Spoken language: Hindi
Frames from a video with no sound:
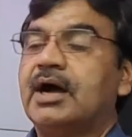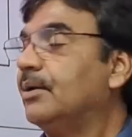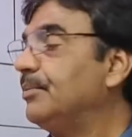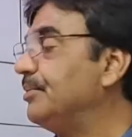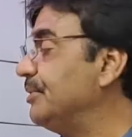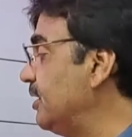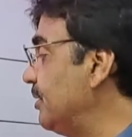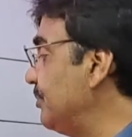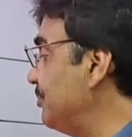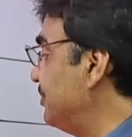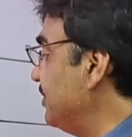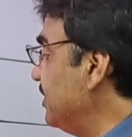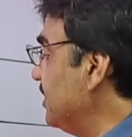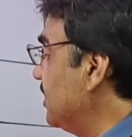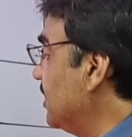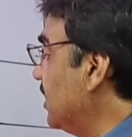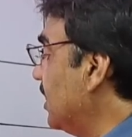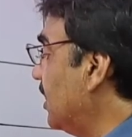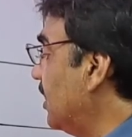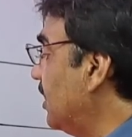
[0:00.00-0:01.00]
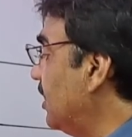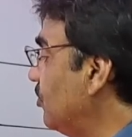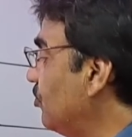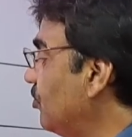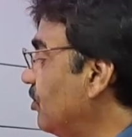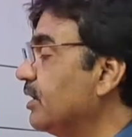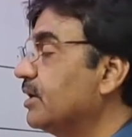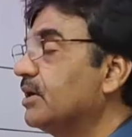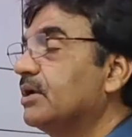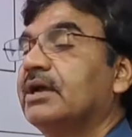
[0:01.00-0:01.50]
अब ये बी क्या है
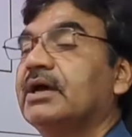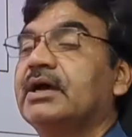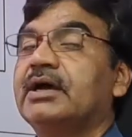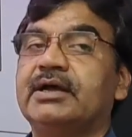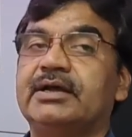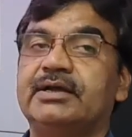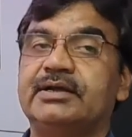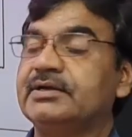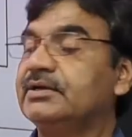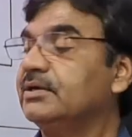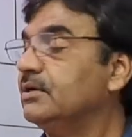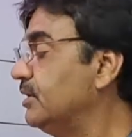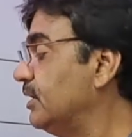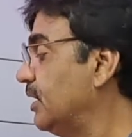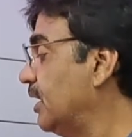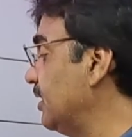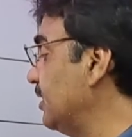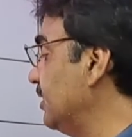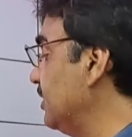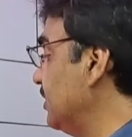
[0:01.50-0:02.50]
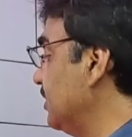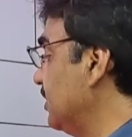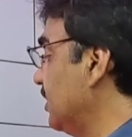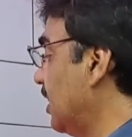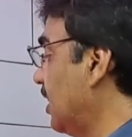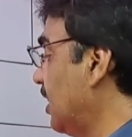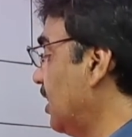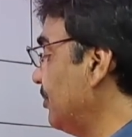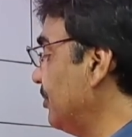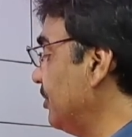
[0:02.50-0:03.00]
वन क्या है यानी
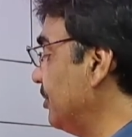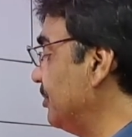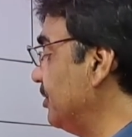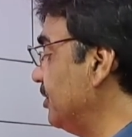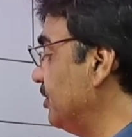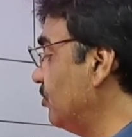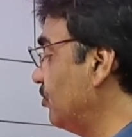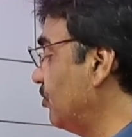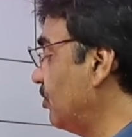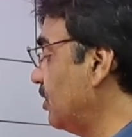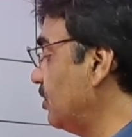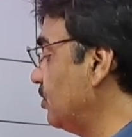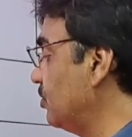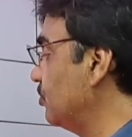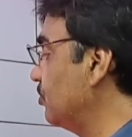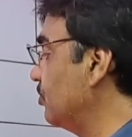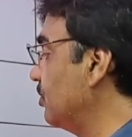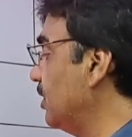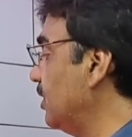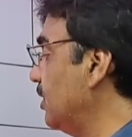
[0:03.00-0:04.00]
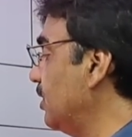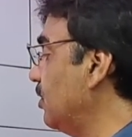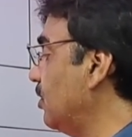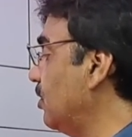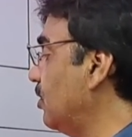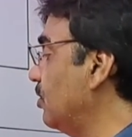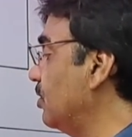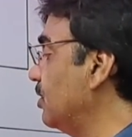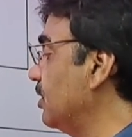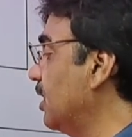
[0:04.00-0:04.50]
यहाँ पे भी वन टू है
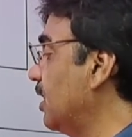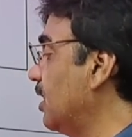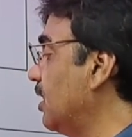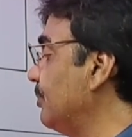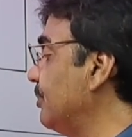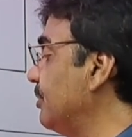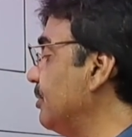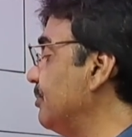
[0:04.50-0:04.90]
और यहाँ